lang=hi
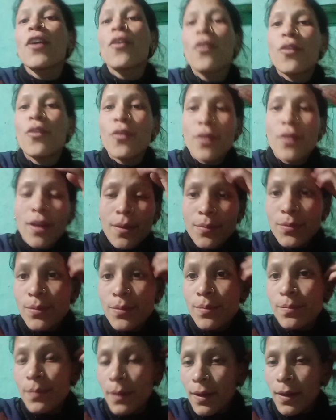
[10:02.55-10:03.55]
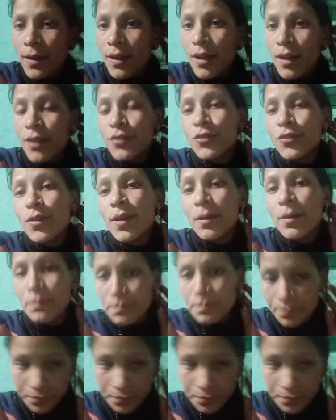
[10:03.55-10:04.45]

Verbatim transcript: और अब जो है